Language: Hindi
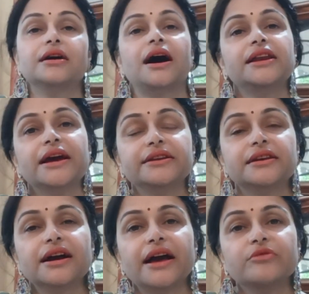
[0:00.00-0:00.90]
आईलाइनर
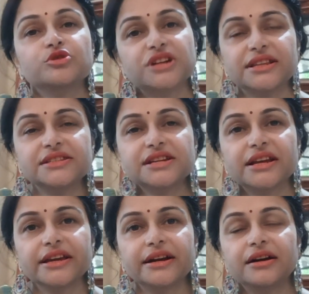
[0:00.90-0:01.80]
लगाएं वो ज़्यादा अच्छा
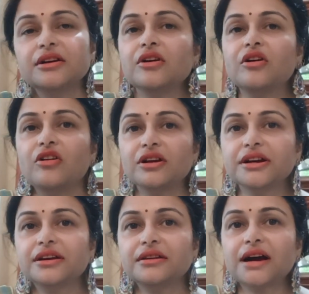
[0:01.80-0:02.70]
लगेगा और
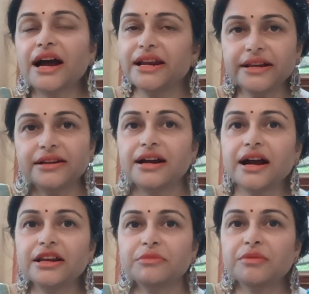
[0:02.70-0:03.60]
अगर आईलाइनर
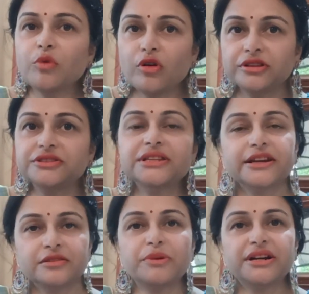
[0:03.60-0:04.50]
लगाने में बहुत ज़्यादा
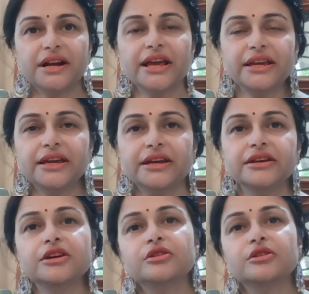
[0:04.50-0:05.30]
एक्सपर्ट नहीं है